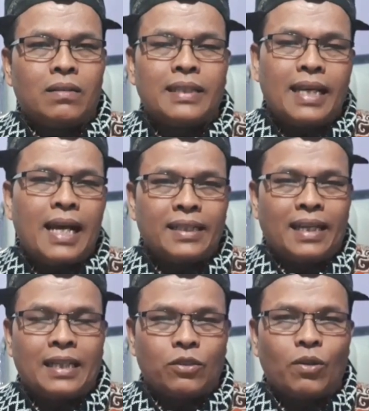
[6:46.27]
Saya
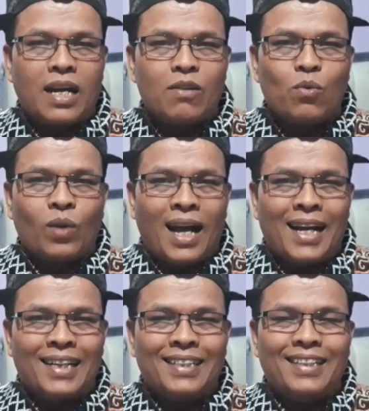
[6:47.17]
adalah seorang lurah.
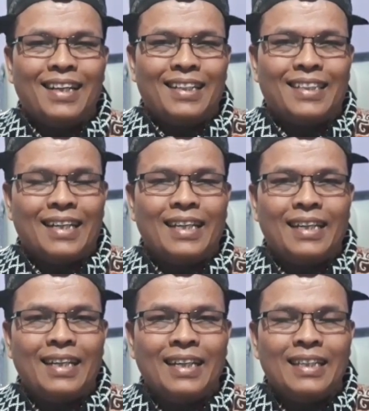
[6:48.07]
Jadi